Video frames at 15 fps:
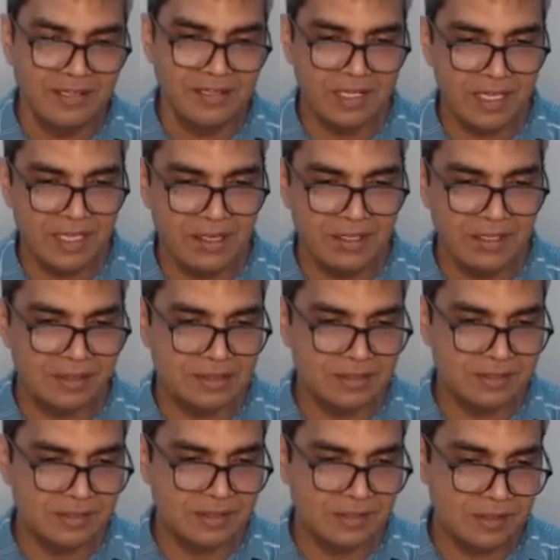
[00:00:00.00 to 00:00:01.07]
यही
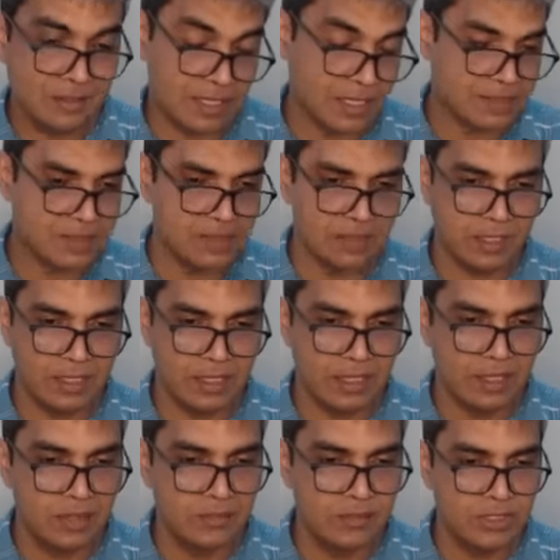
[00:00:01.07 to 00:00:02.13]
खासियत रही
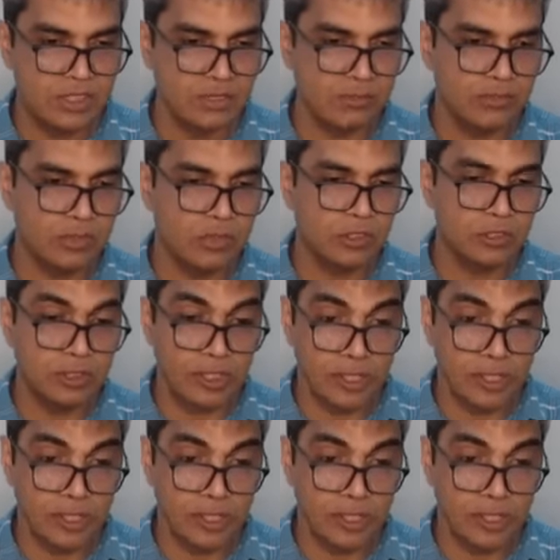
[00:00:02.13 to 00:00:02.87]
ये बिशप बहुत